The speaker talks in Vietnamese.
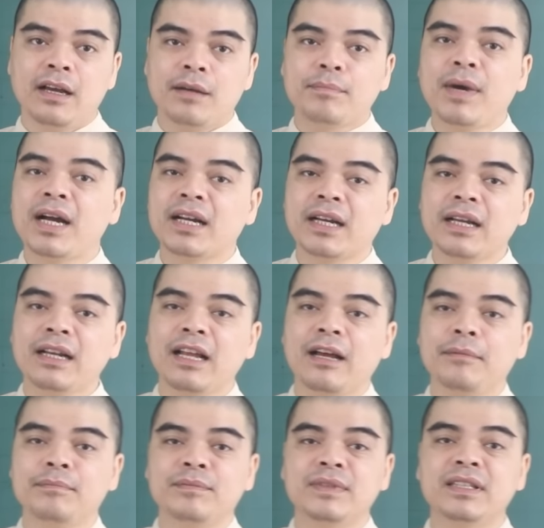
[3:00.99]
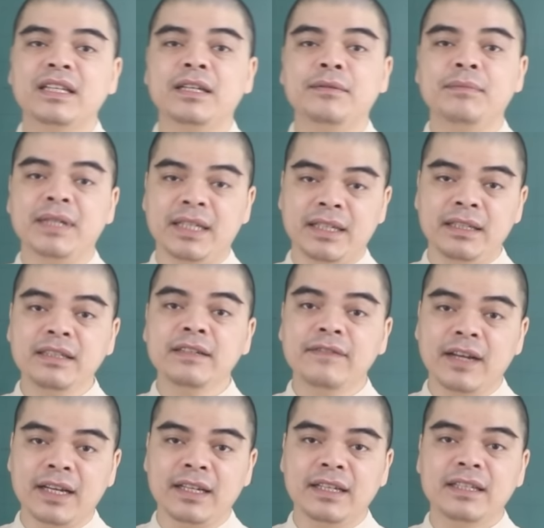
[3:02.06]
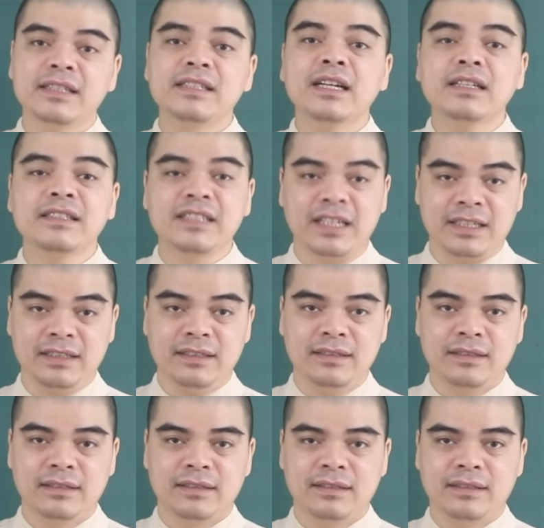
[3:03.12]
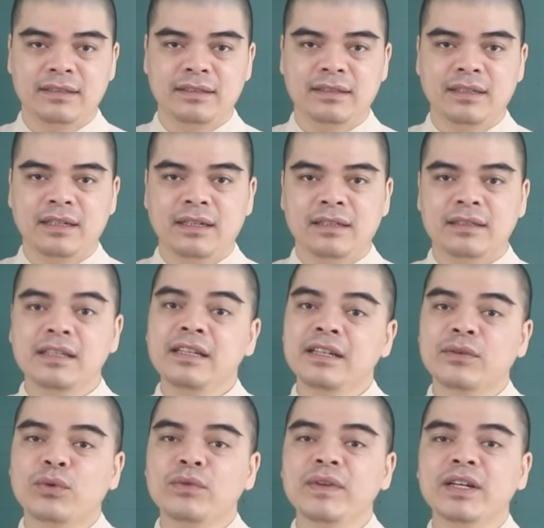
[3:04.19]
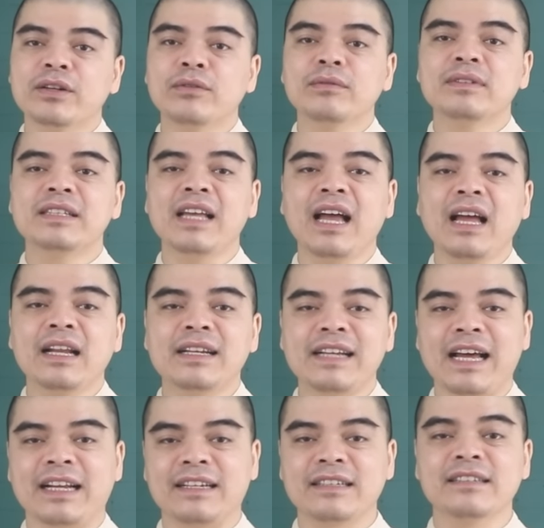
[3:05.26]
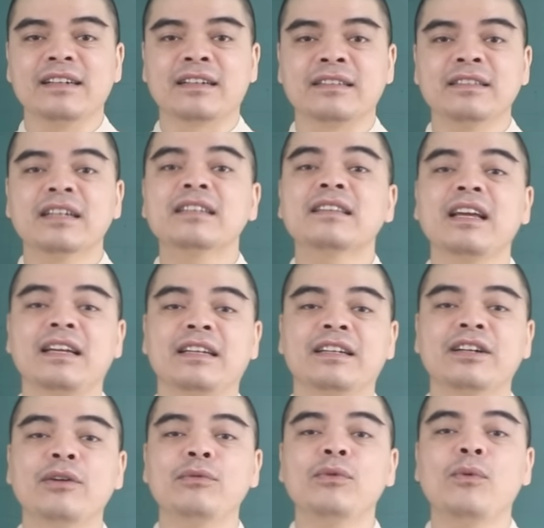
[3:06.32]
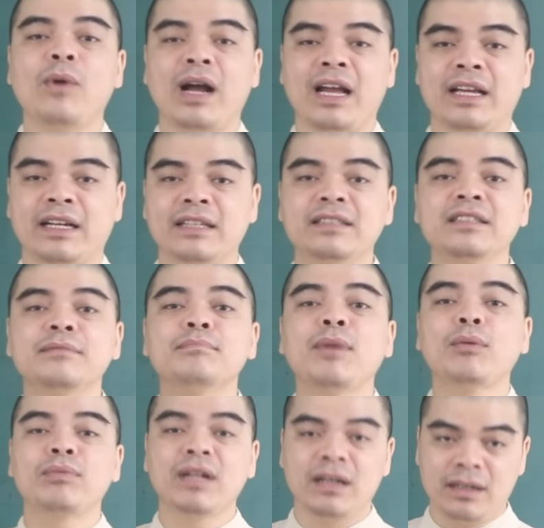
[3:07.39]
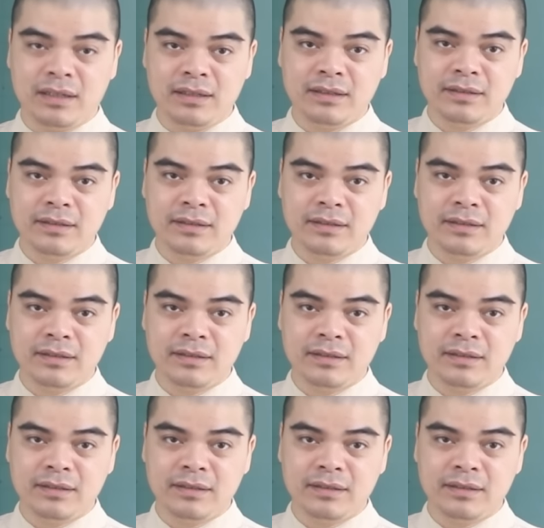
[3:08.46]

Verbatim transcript: Bằng cách làm tỉ mỉ như vậy, chắc chắn thì quý vị cũng sẽ đạt được những cái thành công ngoài cái sự mong đợi.